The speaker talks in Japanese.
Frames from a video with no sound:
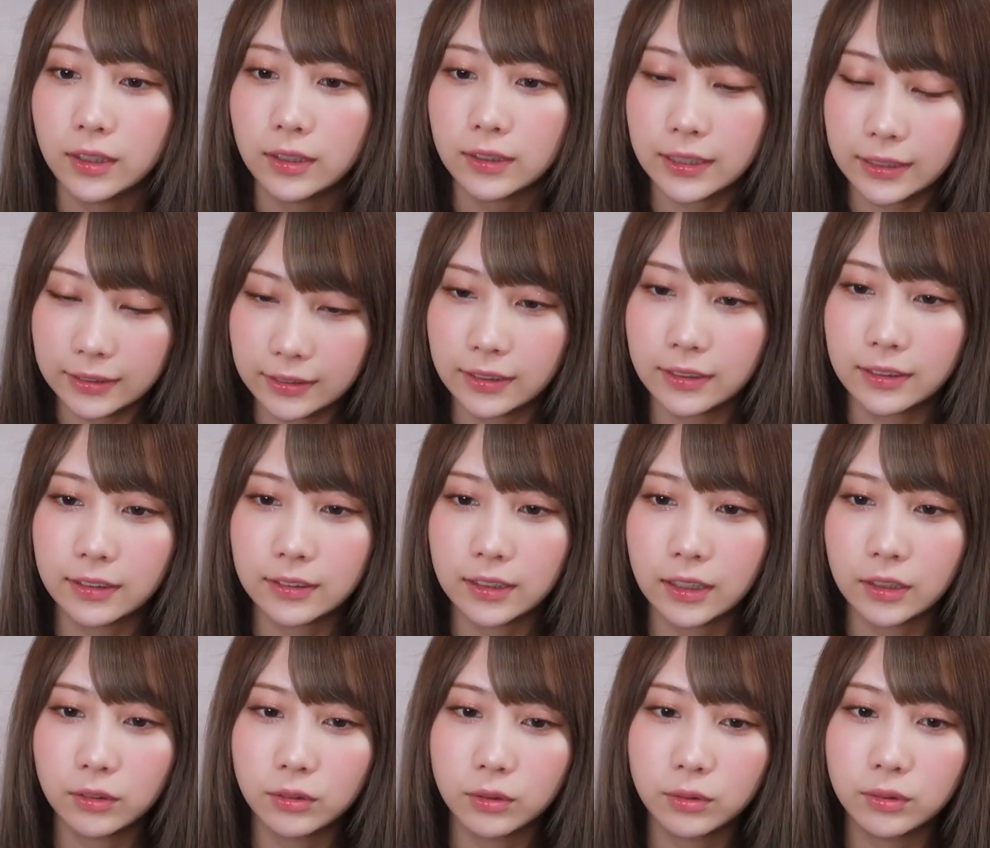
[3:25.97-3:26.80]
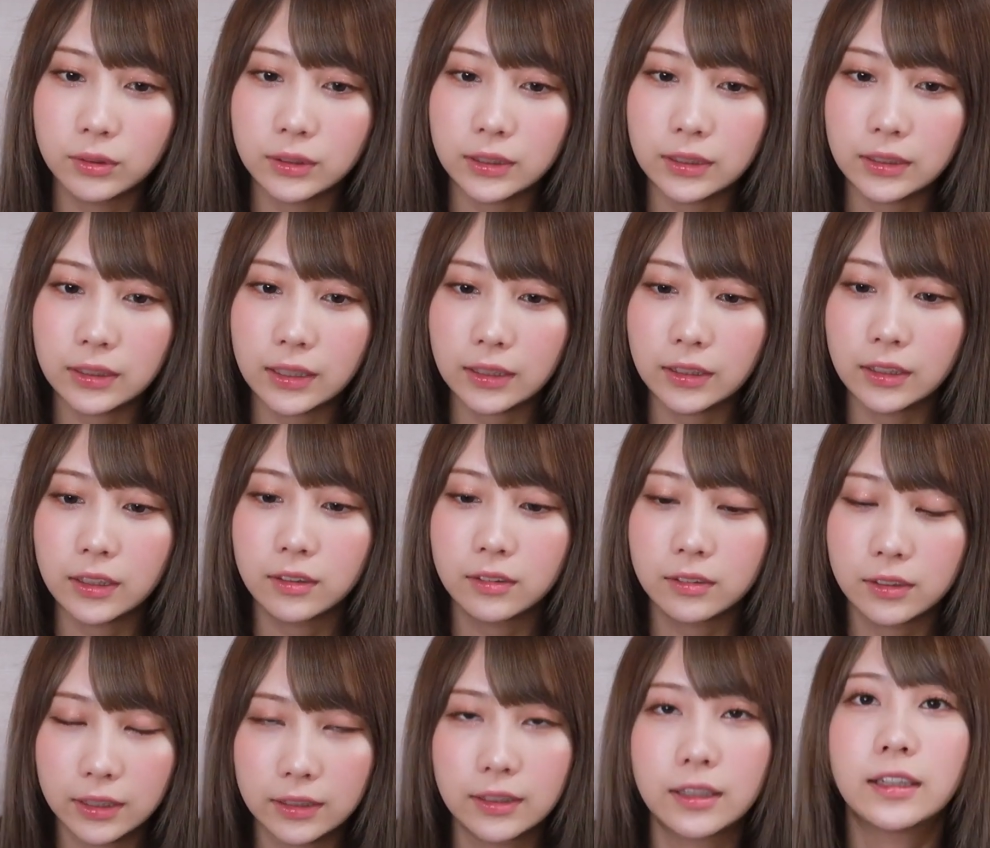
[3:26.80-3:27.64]
方が担当になって
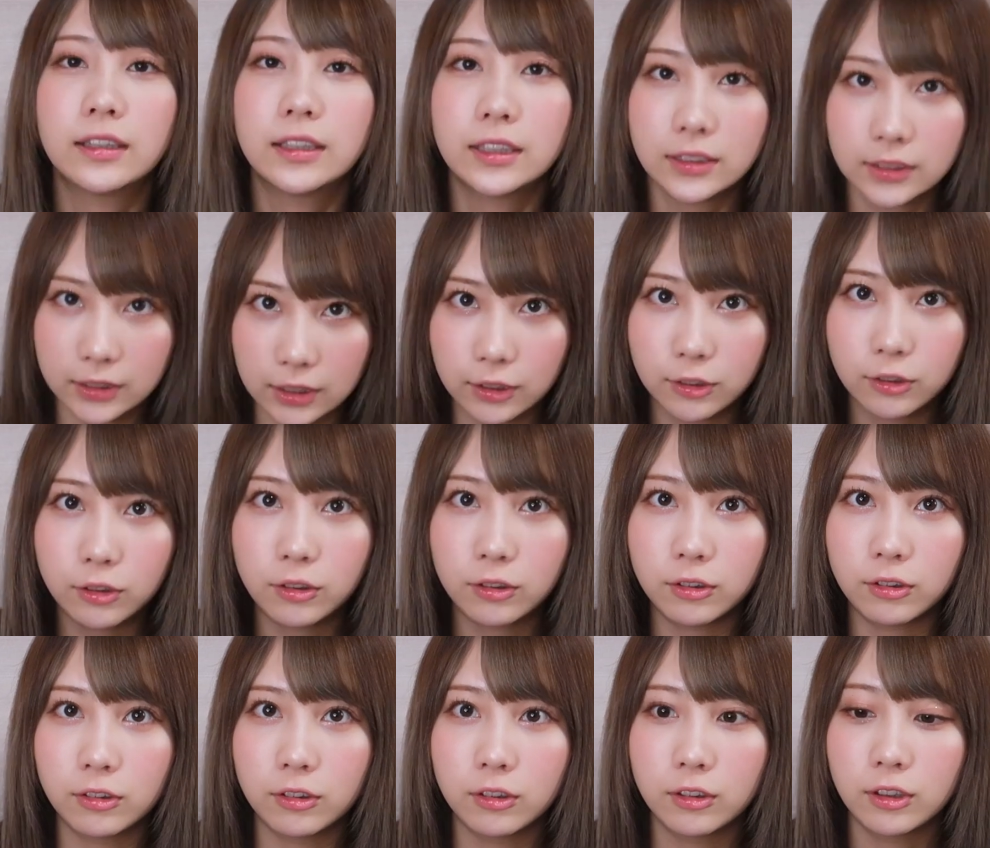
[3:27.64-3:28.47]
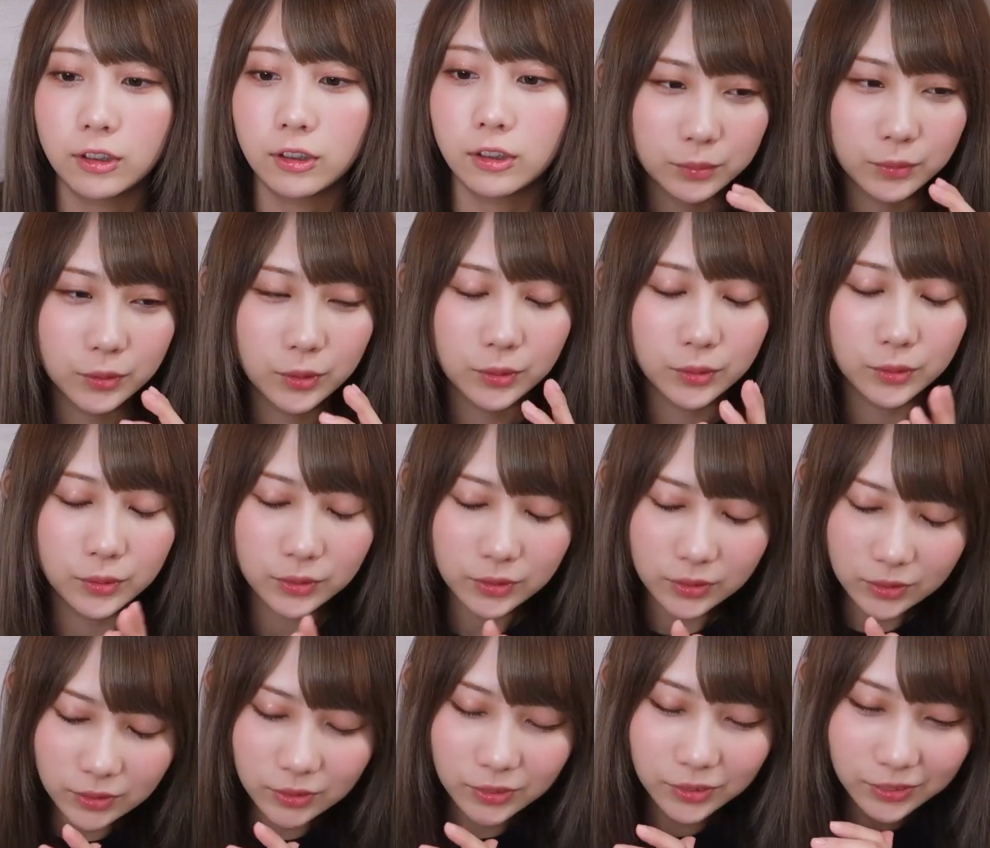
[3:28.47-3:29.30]
くれたんですけどもう本
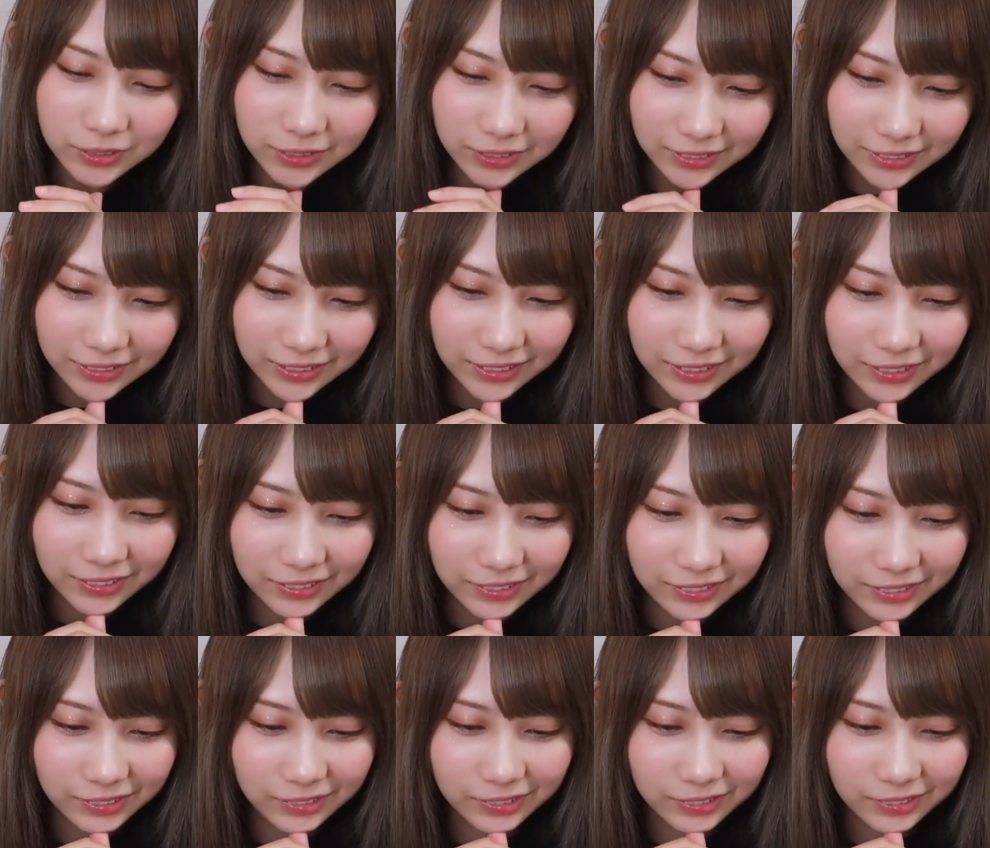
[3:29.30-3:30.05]
当にね